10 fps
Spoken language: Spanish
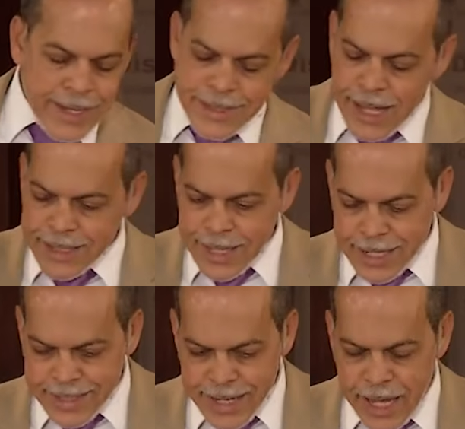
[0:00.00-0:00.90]
3
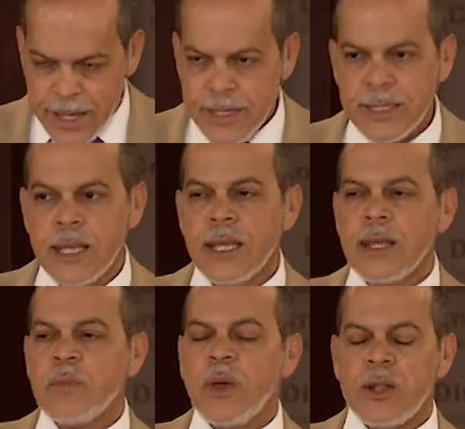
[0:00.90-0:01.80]
hasta el 6,
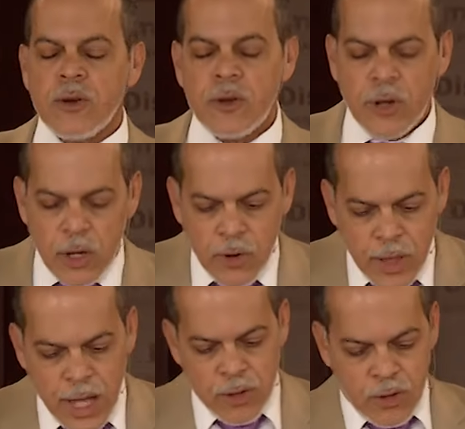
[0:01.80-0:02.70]
pero
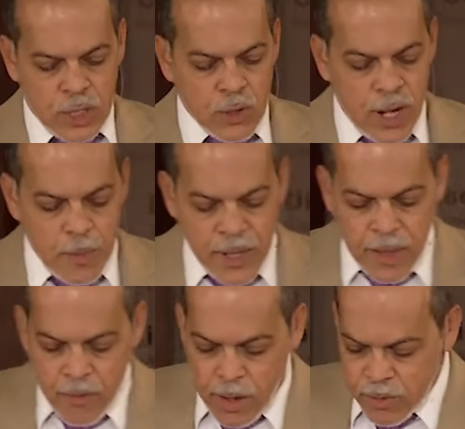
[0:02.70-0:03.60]
recordando que
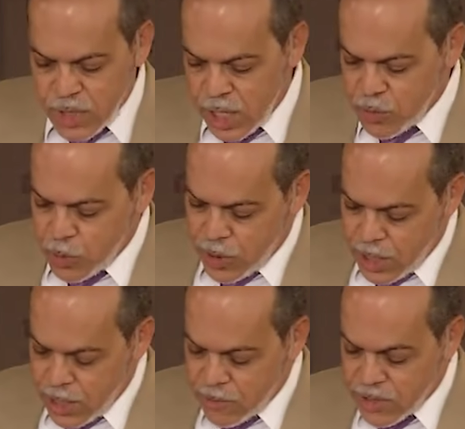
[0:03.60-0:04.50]
solamente vamos a
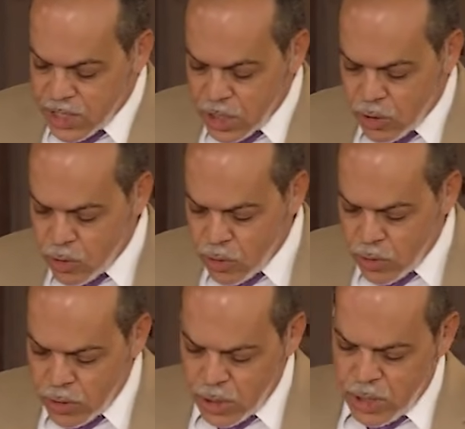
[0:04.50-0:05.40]
exponer el
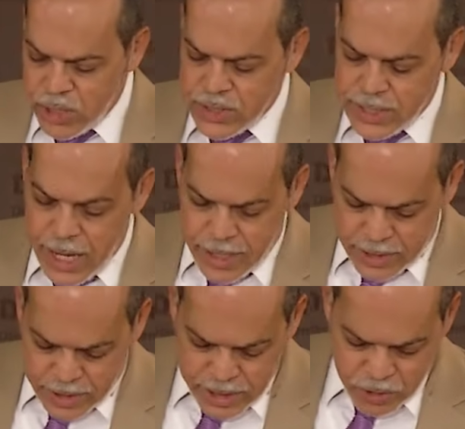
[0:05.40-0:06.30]
versículo
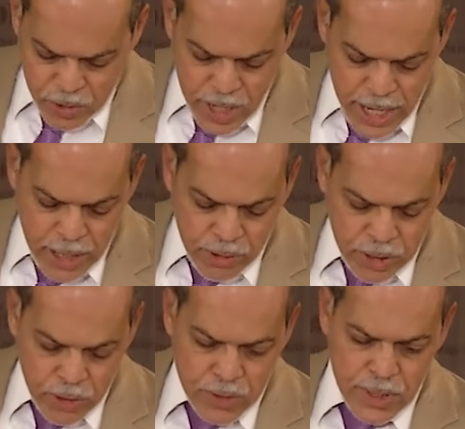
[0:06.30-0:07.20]
6. Y estoy leyendo
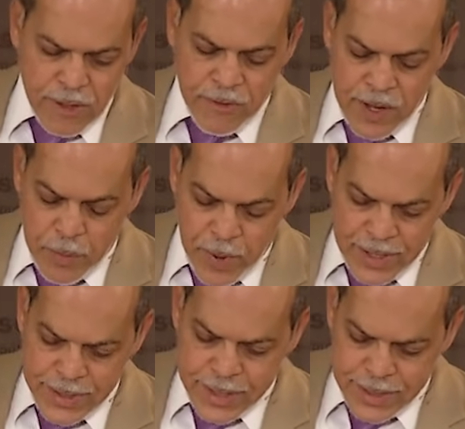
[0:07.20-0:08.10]
entonces de
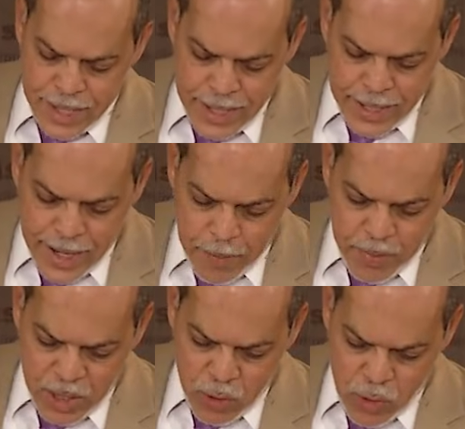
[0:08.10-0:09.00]
Filipenses
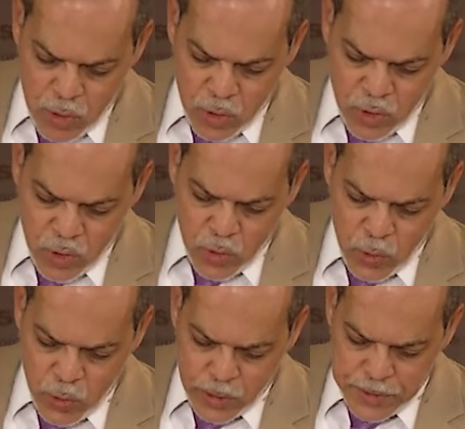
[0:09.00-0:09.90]
capítulo
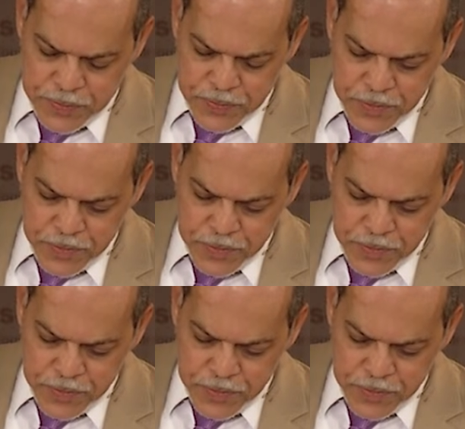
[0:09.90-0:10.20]
1.